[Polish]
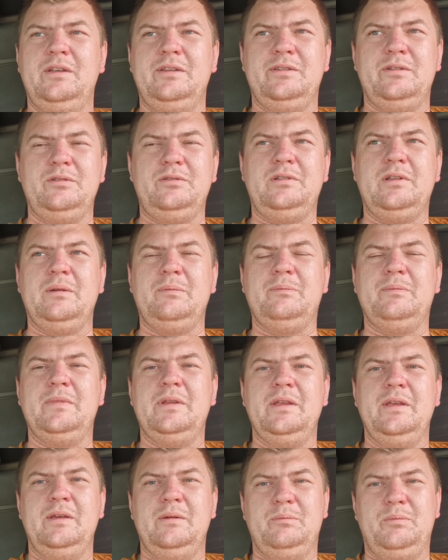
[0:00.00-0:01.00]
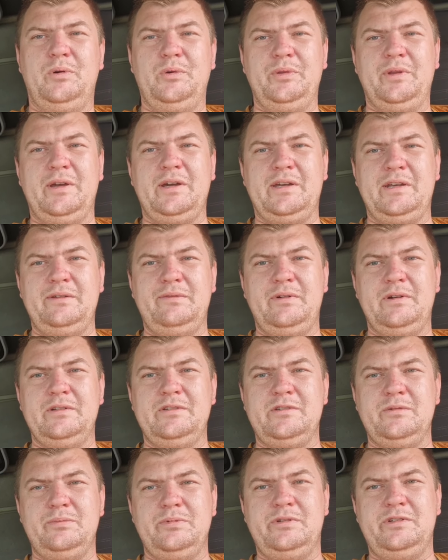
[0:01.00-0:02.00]
coś tam ponagrywać,
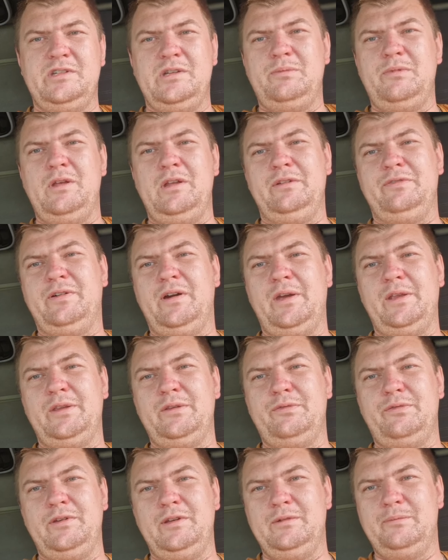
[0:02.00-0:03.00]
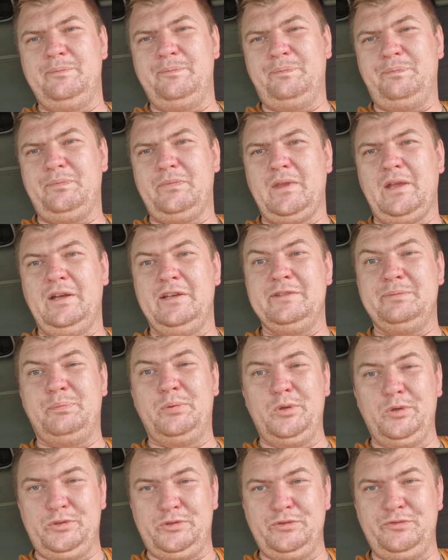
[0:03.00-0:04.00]
żebyście mieli fajny film z
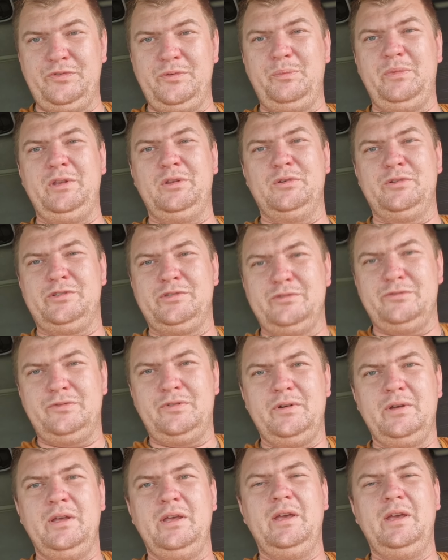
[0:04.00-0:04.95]
plusów i minusów